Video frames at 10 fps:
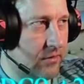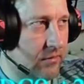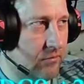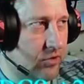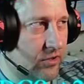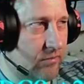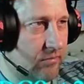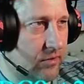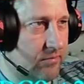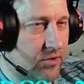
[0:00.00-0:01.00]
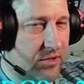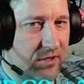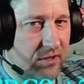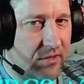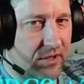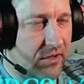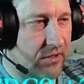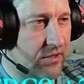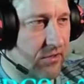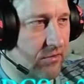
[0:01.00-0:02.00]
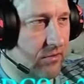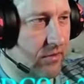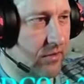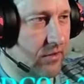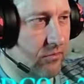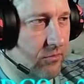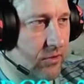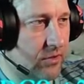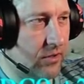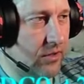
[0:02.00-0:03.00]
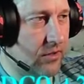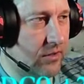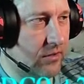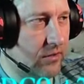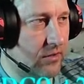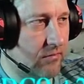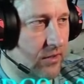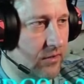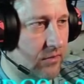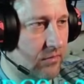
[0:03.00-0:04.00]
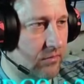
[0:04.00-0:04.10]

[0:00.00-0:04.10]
Может, надо было просто открывать зеленого тогда. Он мне тогда дал нормальный.